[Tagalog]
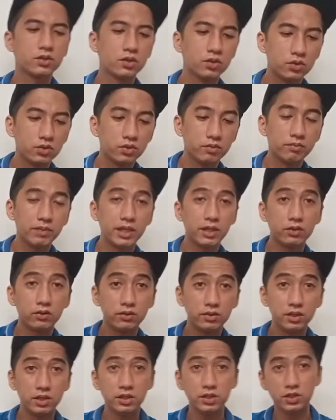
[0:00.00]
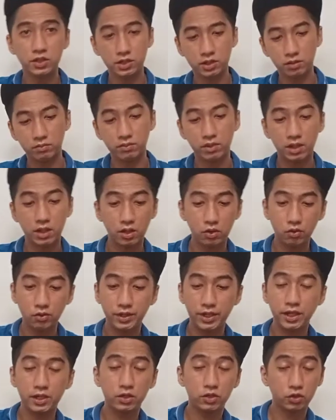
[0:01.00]
So, meron din siyang mga
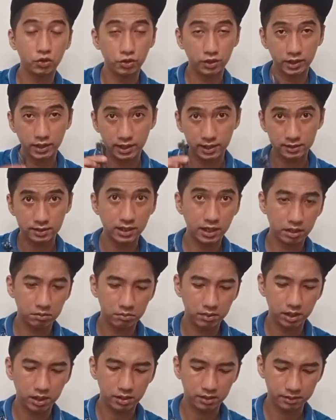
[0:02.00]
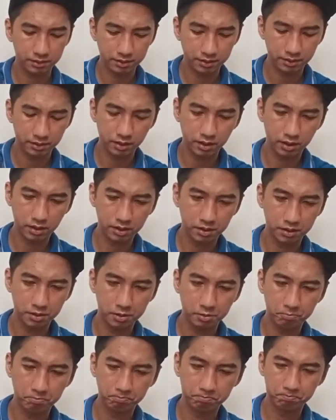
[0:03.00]
connector na kasama.
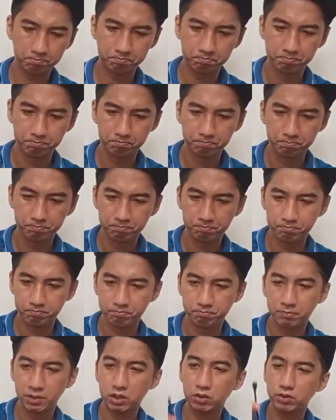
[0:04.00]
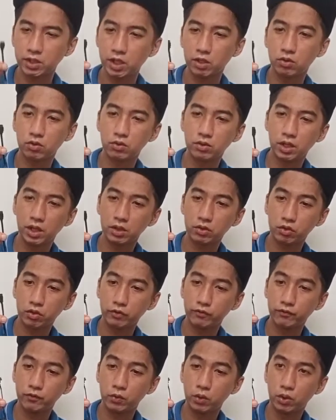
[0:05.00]
Um, meron tayong
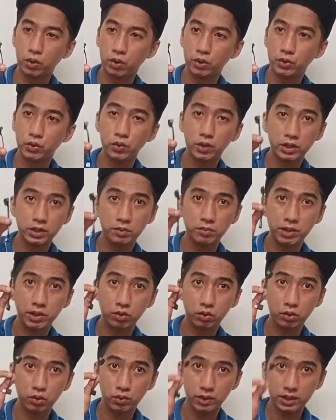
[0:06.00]
connector for USB to